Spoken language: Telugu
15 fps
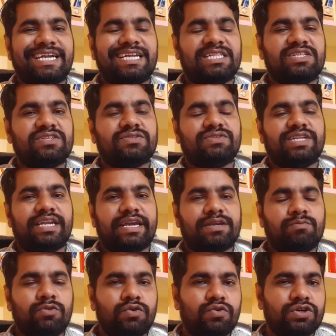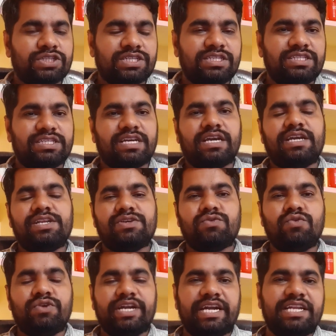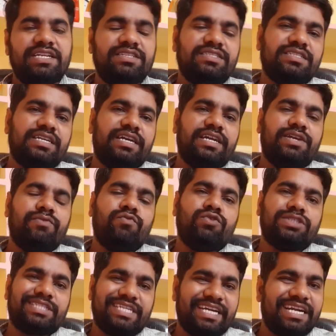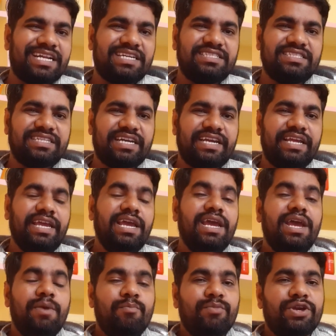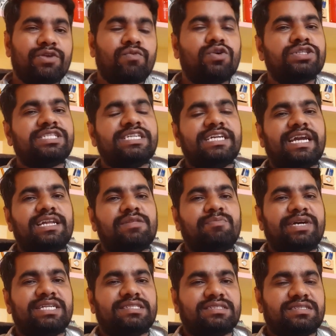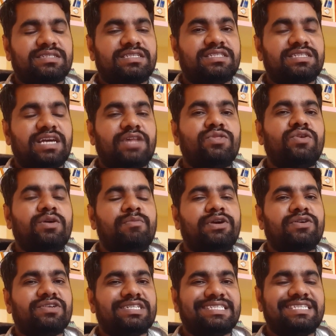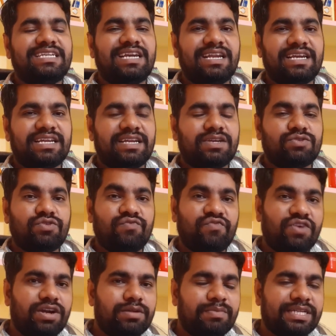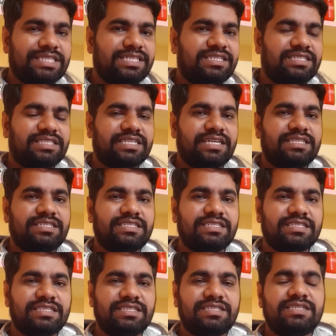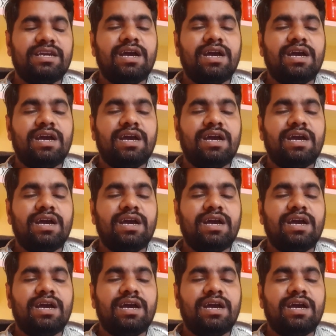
అన్న తీసుకుని లైక్ బ్లూ హోస్ట్ నుంచి కానీ గోడాడి నుంచి కానీ హోస్ట్ గాటర్ నుంచి కానీ మీరు హోస్టింగ్ అన్నది పరిస్థితి చేసి అందులో మీరు ఒక సింగిల్ క్లిక్తో వర్డ్ ప్రెస్ని ఇన్స్టాల్ చేసి